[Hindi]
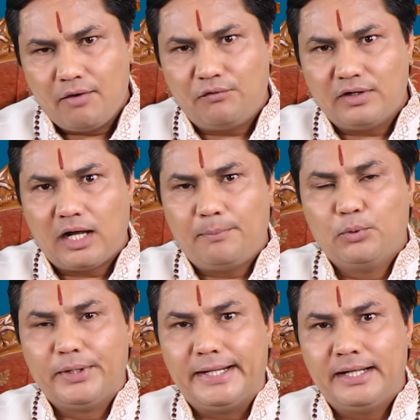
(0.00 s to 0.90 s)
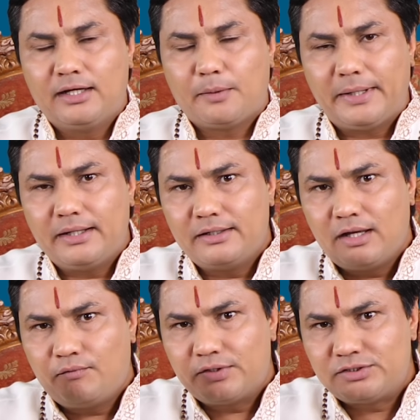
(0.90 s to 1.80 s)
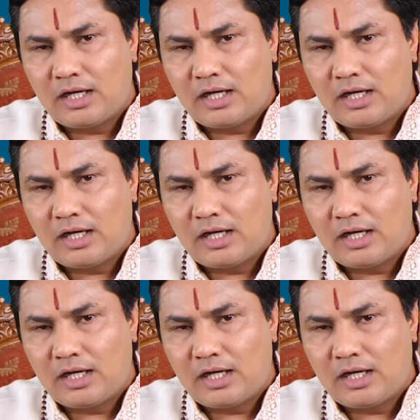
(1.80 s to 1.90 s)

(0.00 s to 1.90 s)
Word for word: एफर्ट आप पूरे नहीं कर पाएंगे या फिर